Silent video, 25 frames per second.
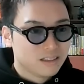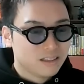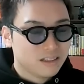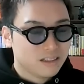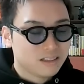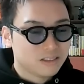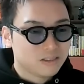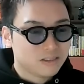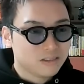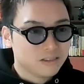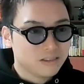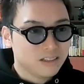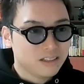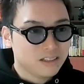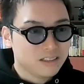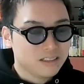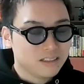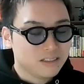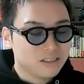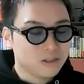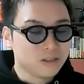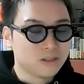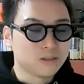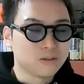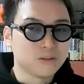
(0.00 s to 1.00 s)
なんかそんなに
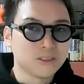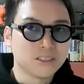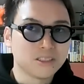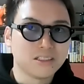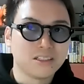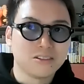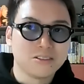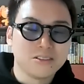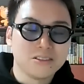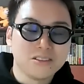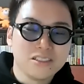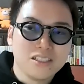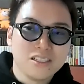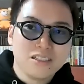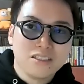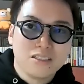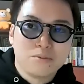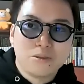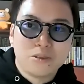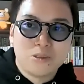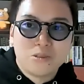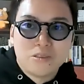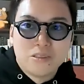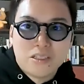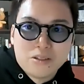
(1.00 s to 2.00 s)
しんどいと思ってるのになん
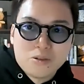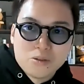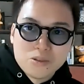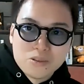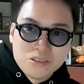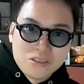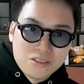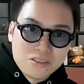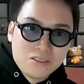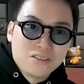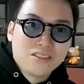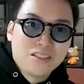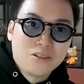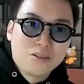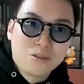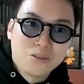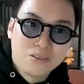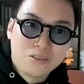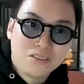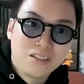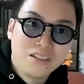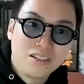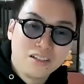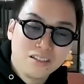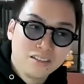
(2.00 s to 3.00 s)
でブログやろうとするんだ
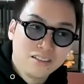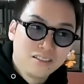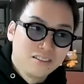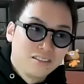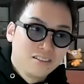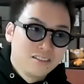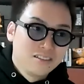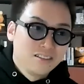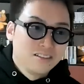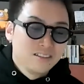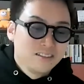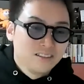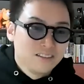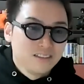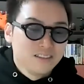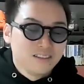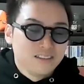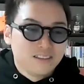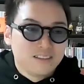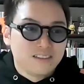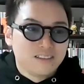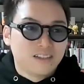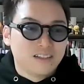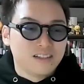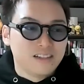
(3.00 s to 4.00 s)
ろうとか。
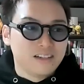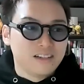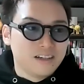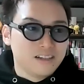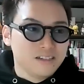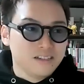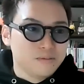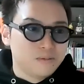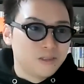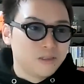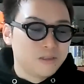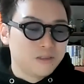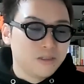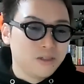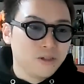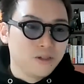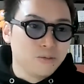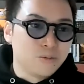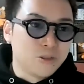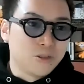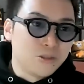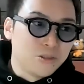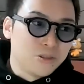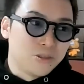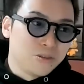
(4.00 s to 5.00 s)
いや、明らかにブログよ
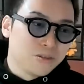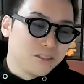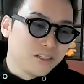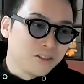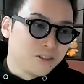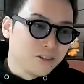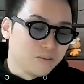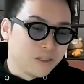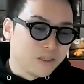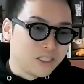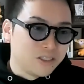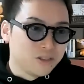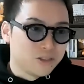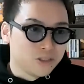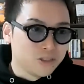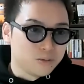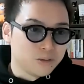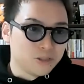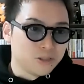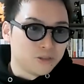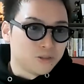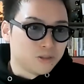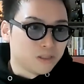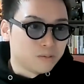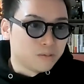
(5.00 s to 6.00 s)
りも、例えば
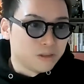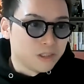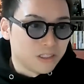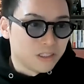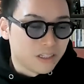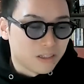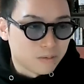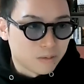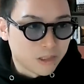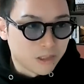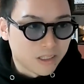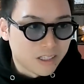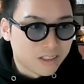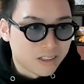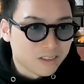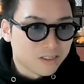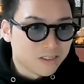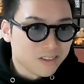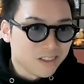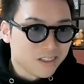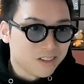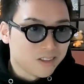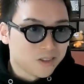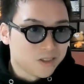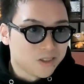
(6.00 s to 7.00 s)
YouTube の方が向いてるものある
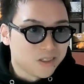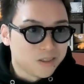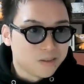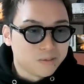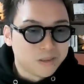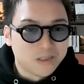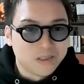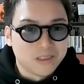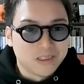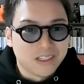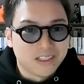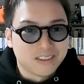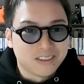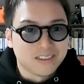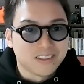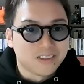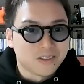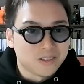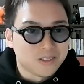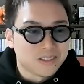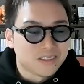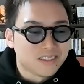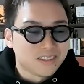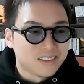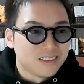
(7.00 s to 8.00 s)
のになんでそんなブログやるん
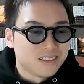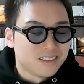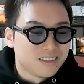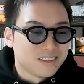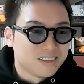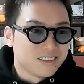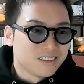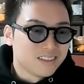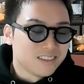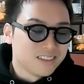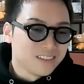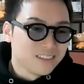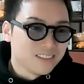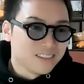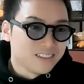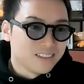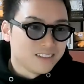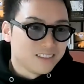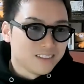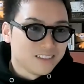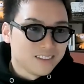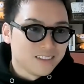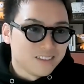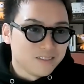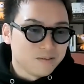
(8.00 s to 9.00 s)
だろう。
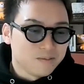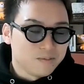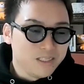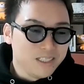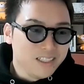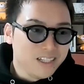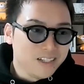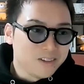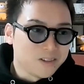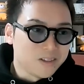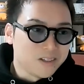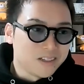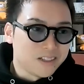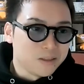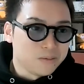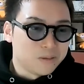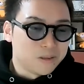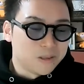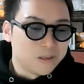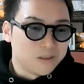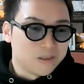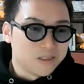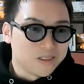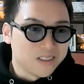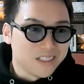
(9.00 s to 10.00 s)
みんなの中で
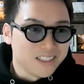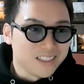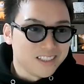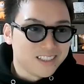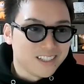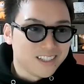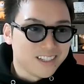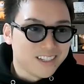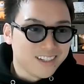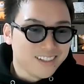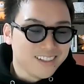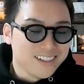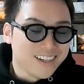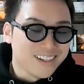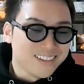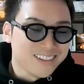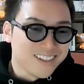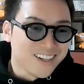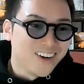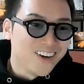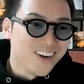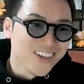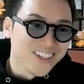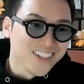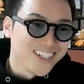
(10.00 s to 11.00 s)
ブログとは一体何な
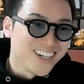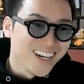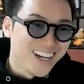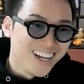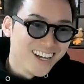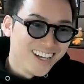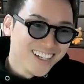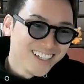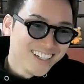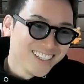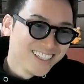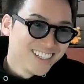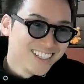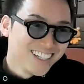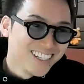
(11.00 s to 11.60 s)
んだろうとか